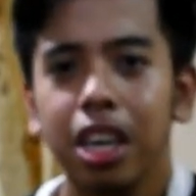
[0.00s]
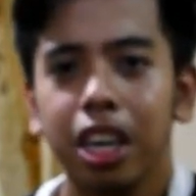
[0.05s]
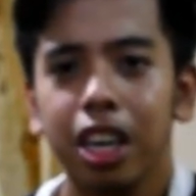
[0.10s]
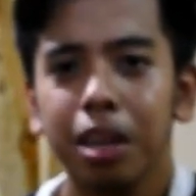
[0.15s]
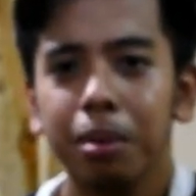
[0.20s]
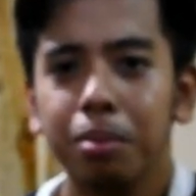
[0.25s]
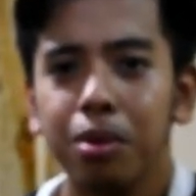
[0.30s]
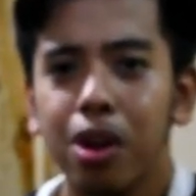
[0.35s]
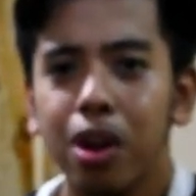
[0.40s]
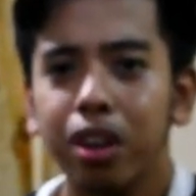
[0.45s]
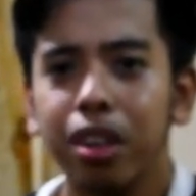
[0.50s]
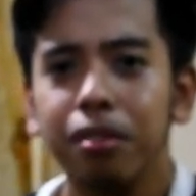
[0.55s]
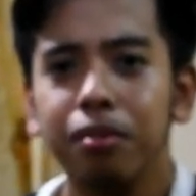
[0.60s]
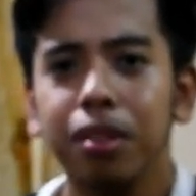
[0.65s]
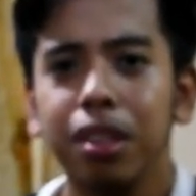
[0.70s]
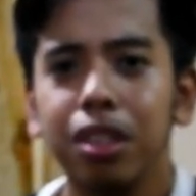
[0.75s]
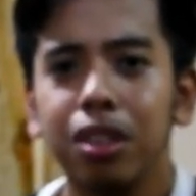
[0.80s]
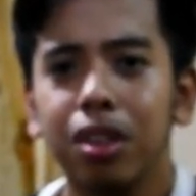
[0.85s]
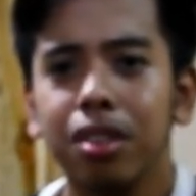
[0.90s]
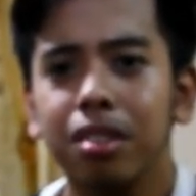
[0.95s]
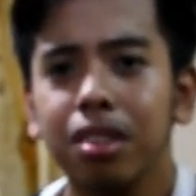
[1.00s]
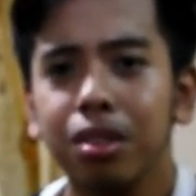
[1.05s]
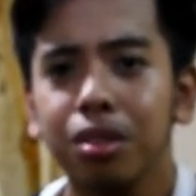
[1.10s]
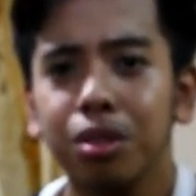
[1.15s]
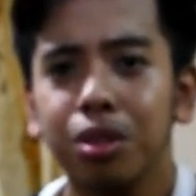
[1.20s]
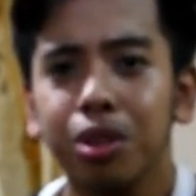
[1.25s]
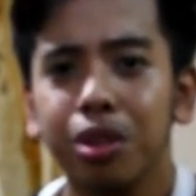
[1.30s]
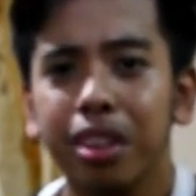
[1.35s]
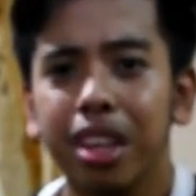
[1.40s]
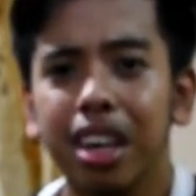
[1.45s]
Gumawa ako ng video kasi
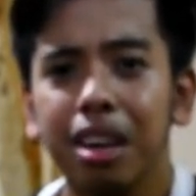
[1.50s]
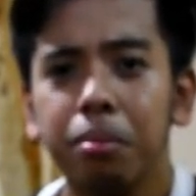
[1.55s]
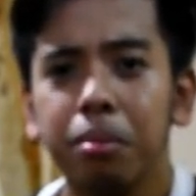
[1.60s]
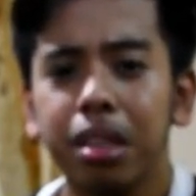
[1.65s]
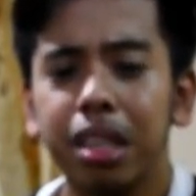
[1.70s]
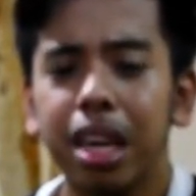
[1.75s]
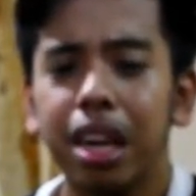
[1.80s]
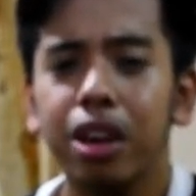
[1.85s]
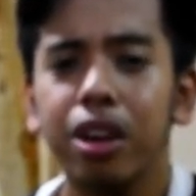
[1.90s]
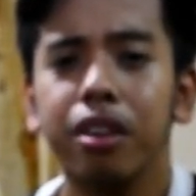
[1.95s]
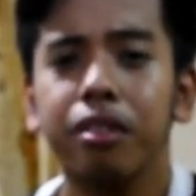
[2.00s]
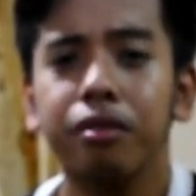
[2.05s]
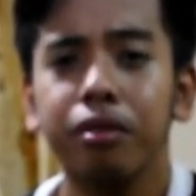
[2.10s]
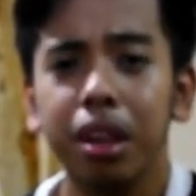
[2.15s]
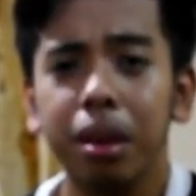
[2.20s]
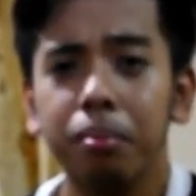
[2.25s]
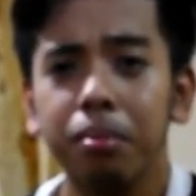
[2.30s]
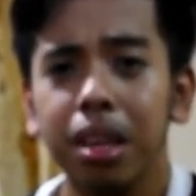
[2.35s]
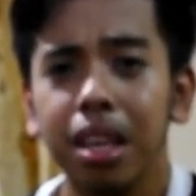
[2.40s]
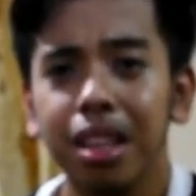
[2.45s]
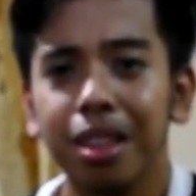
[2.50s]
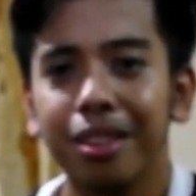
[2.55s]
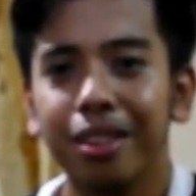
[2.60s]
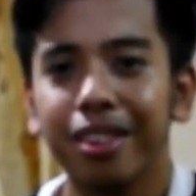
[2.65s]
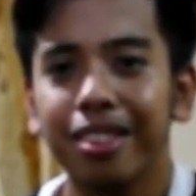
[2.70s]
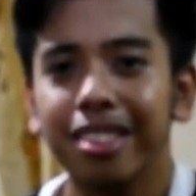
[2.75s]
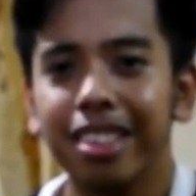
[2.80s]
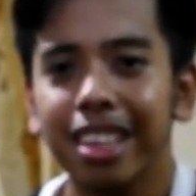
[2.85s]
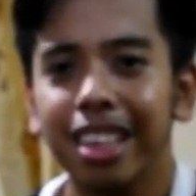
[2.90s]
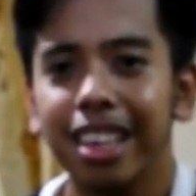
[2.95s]
gusto ko talaga manalo ng frame na ito
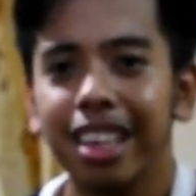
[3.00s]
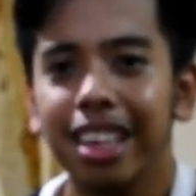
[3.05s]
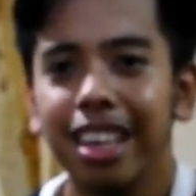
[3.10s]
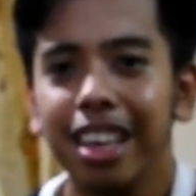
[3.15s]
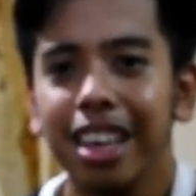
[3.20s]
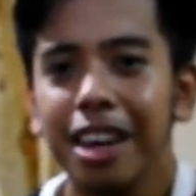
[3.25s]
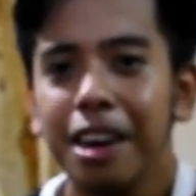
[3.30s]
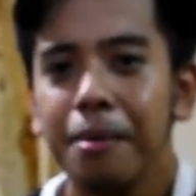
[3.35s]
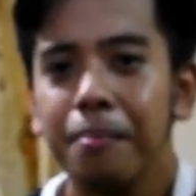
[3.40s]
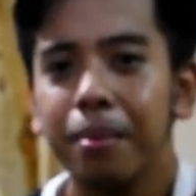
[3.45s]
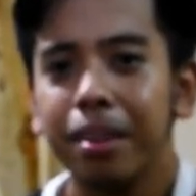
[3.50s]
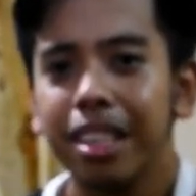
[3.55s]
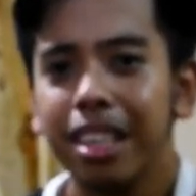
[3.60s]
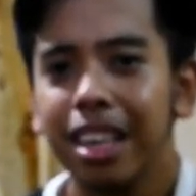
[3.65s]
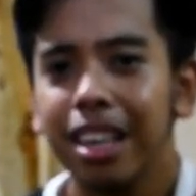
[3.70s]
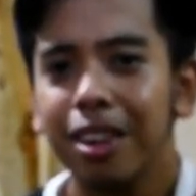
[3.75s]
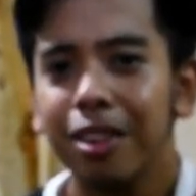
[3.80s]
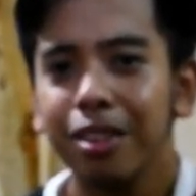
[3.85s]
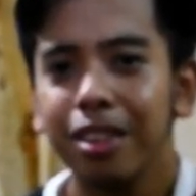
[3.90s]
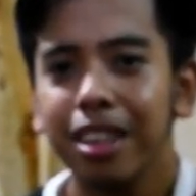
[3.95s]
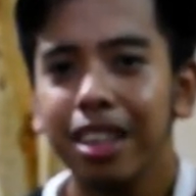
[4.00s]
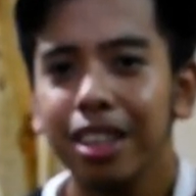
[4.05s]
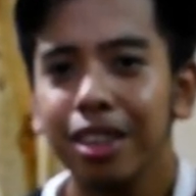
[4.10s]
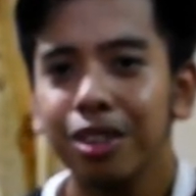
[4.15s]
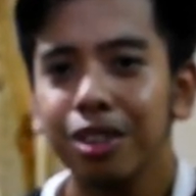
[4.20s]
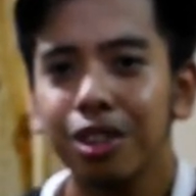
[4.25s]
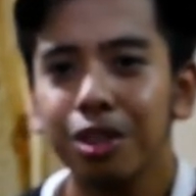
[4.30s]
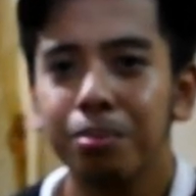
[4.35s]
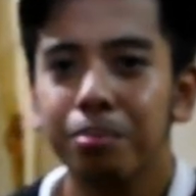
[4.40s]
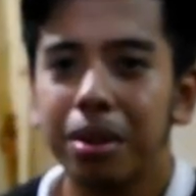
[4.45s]
kasi matagal ko na rin
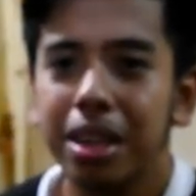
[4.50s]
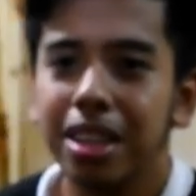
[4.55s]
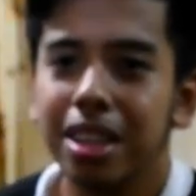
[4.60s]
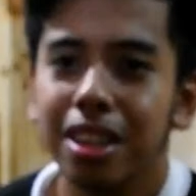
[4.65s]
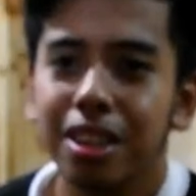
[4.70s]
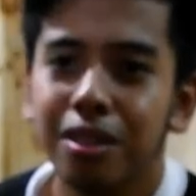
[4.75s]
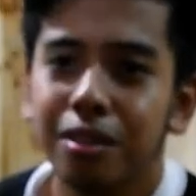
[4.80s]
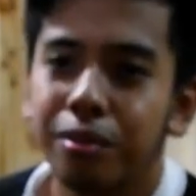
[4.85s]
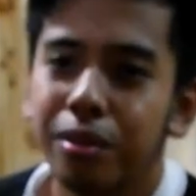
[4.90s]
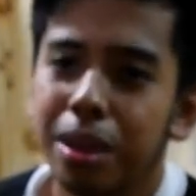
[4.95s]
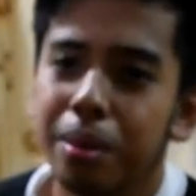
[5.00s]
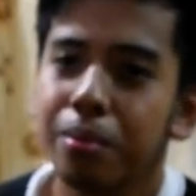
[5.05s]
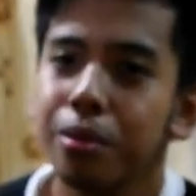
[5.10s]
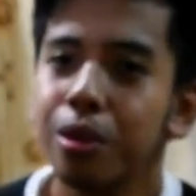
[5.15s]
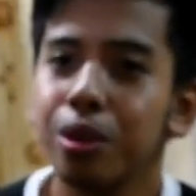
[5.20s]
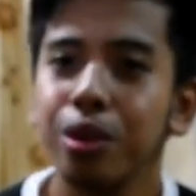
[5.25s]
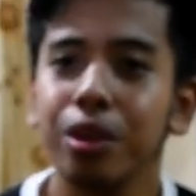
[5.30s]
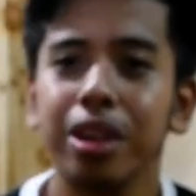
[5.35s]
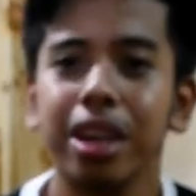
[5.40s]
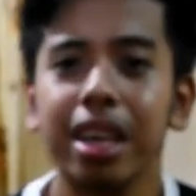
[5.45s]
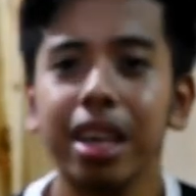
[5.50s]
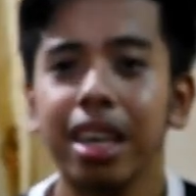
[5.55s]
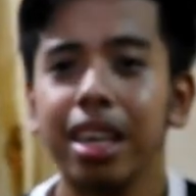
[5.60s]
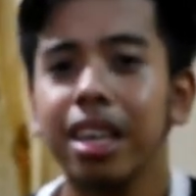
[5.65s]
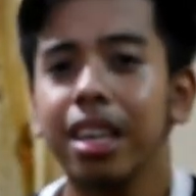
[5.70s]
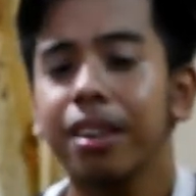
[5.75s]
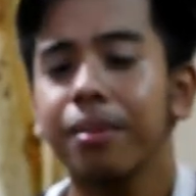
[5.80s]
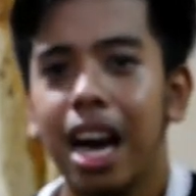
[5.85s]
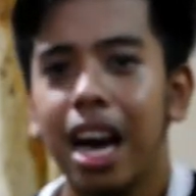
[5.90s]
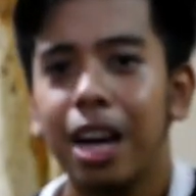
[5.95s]
gustong palitan yung frame ko
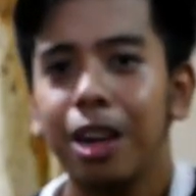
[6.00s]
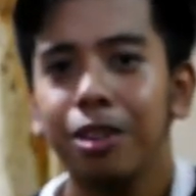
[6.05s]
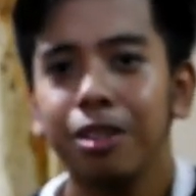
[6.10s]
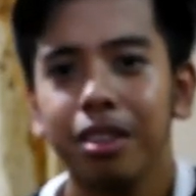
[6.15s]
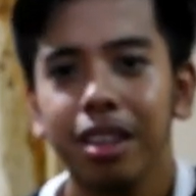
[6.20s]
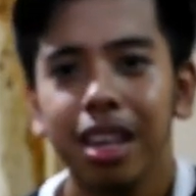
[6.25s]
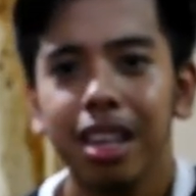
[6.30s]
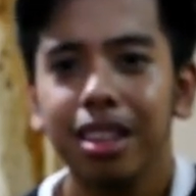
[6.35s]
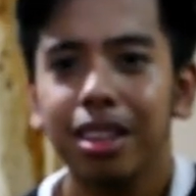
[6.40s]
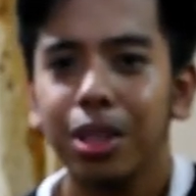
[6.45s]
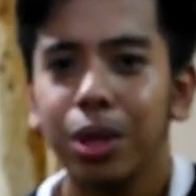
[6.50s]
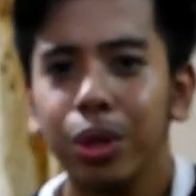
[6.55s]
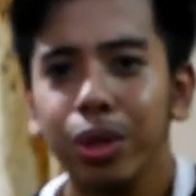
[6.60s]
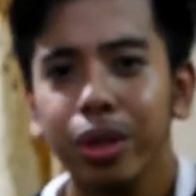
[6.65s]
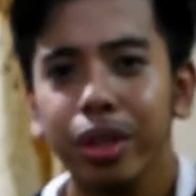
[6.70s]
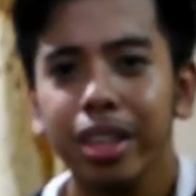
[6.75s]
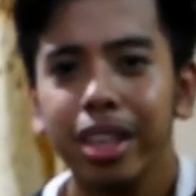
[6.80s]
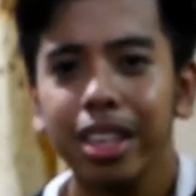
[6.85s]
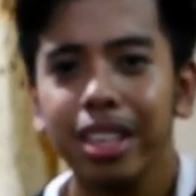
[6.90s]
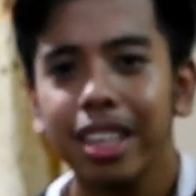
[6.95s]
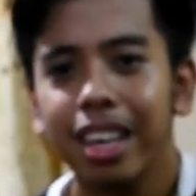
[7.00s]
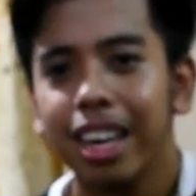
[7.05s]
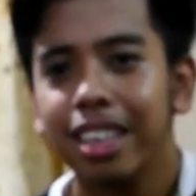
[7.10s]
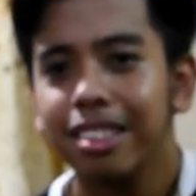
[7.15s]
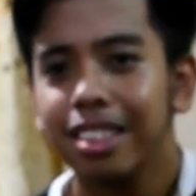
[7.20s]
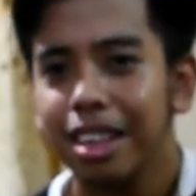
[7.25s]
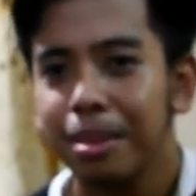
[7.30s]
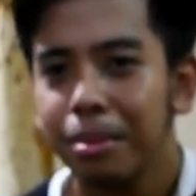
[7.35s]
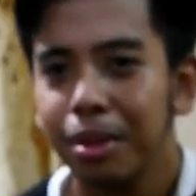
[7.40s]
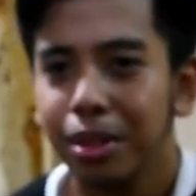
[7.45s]
na halos ilang taon ko na rin
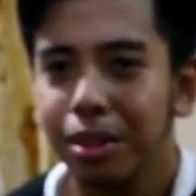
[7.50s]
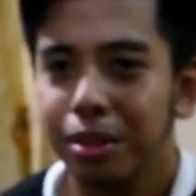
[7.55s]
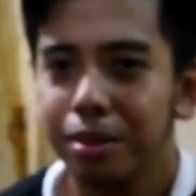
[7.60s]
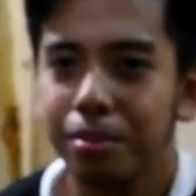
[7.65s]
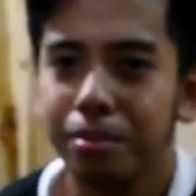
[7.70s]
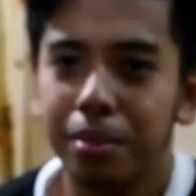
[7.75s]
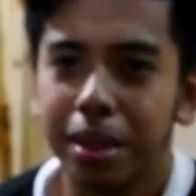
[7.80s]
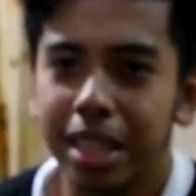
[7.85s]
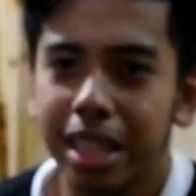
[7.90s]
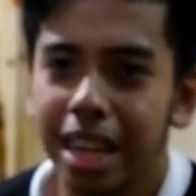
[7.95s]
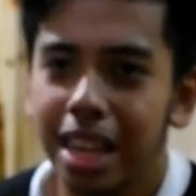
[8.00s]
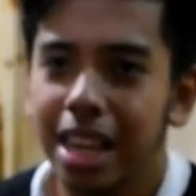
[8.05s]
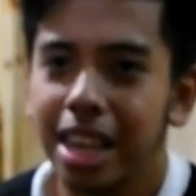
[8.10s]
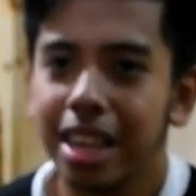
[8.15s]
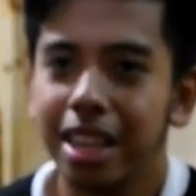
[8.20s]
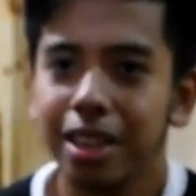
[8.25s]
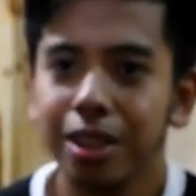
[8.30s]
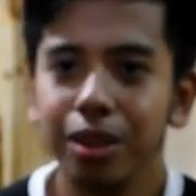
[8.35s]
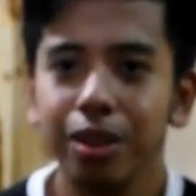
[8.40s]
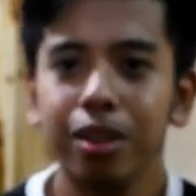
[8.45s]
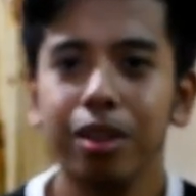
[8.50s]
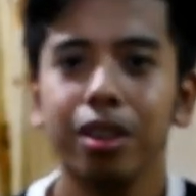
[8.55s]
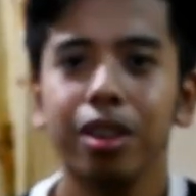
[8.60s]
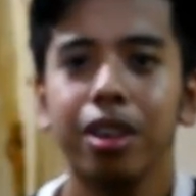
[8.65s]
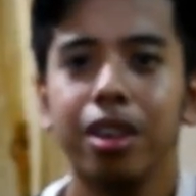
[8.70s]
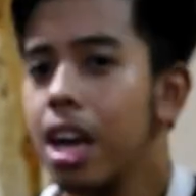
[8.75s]
nakasama tong batalya na to.